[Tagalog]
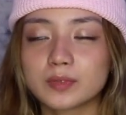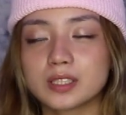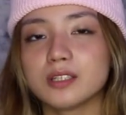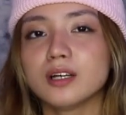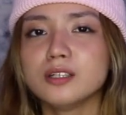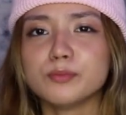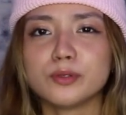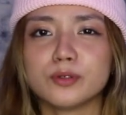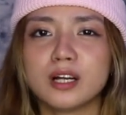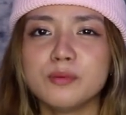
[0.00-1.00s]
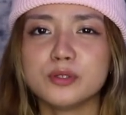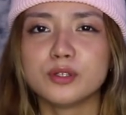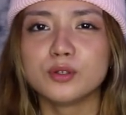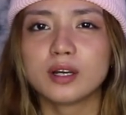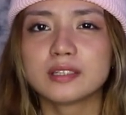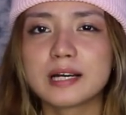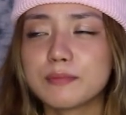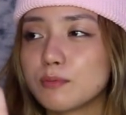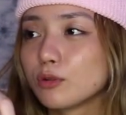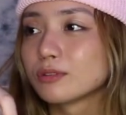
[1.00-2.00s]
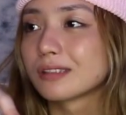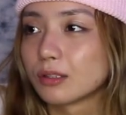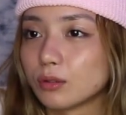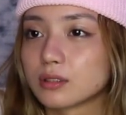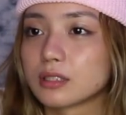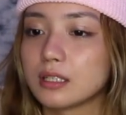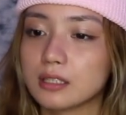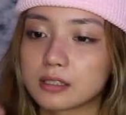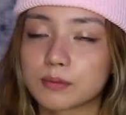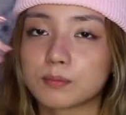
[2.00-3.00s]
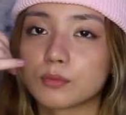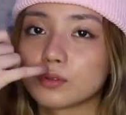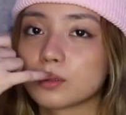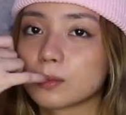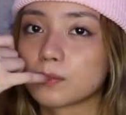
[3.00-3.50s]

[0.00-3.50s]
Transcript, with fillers: Basta yung alam mo yun, alam mo yun, yung ang dami mong tanong sa isip mo.